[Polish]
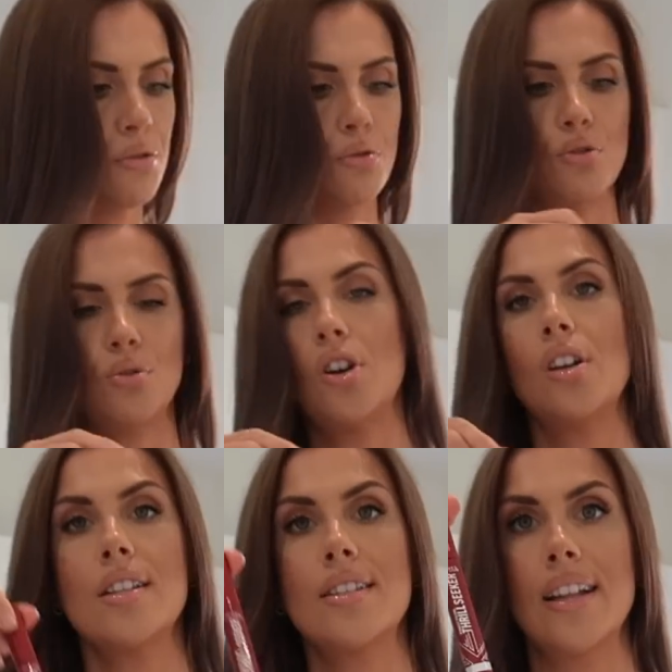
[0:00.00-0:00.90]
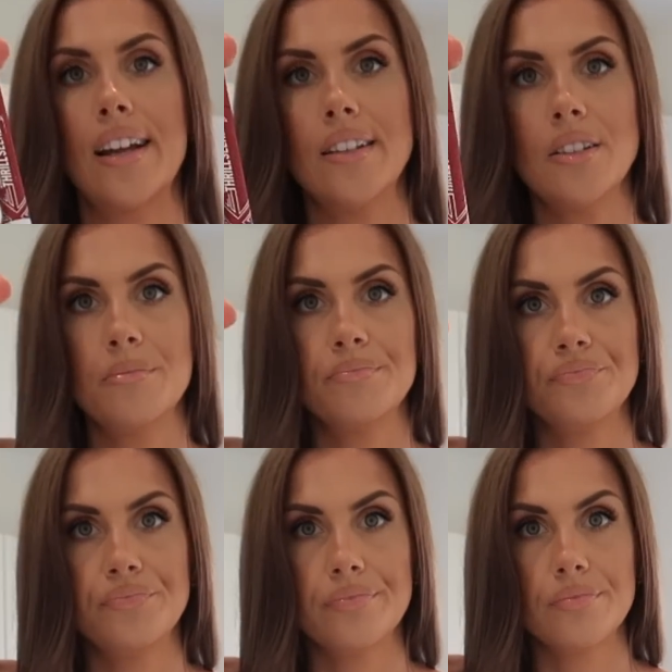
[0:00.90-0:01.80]
tuszu, to jest ten,
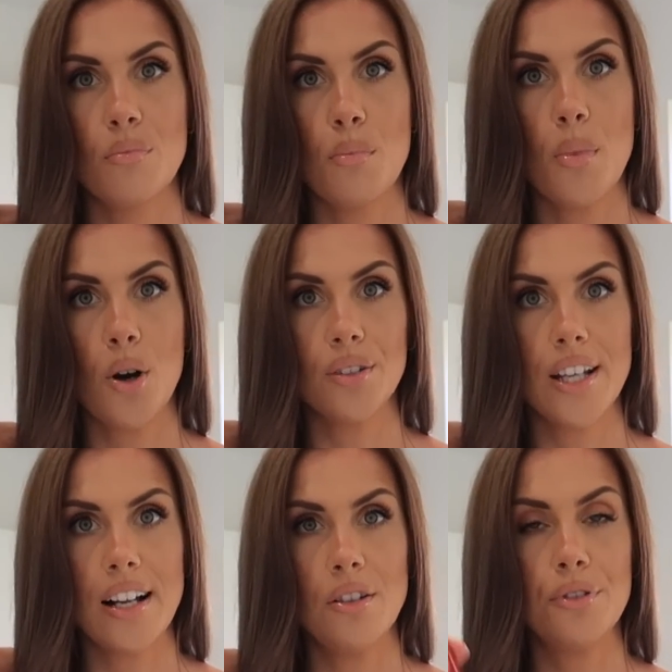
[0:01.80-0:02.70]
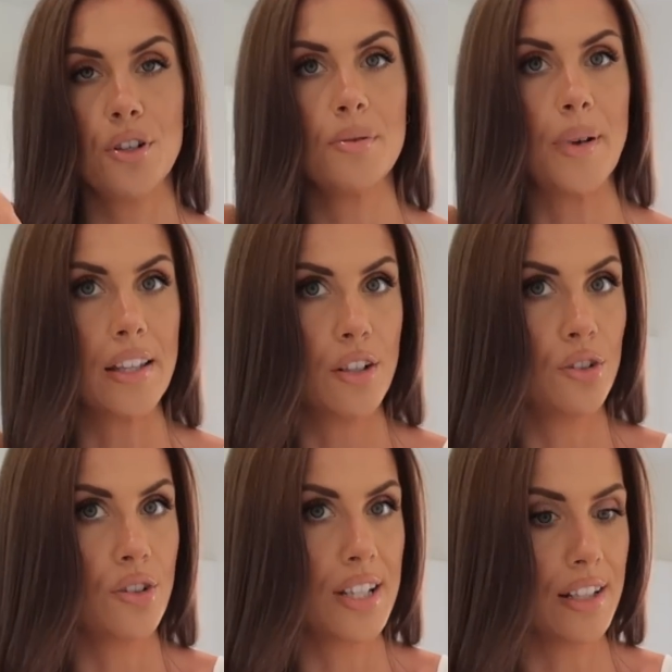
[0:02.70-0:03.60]
model. W Rosmanie
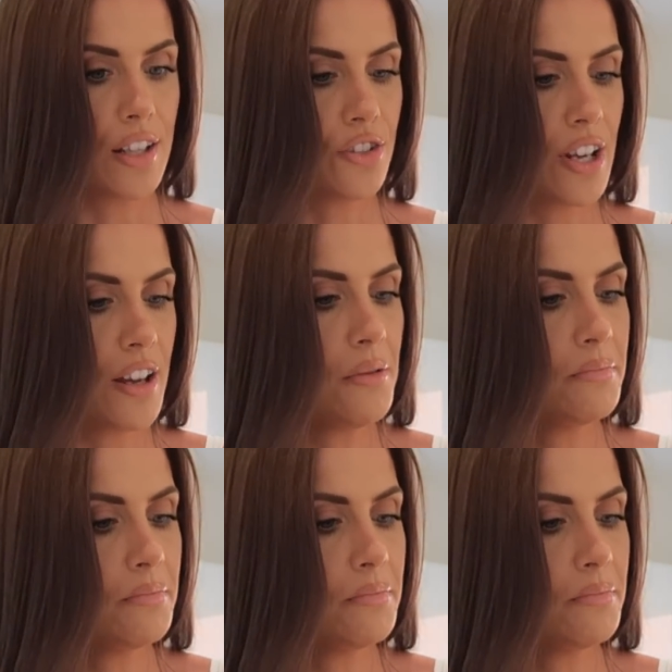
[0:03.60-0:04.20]
go dostaniecie.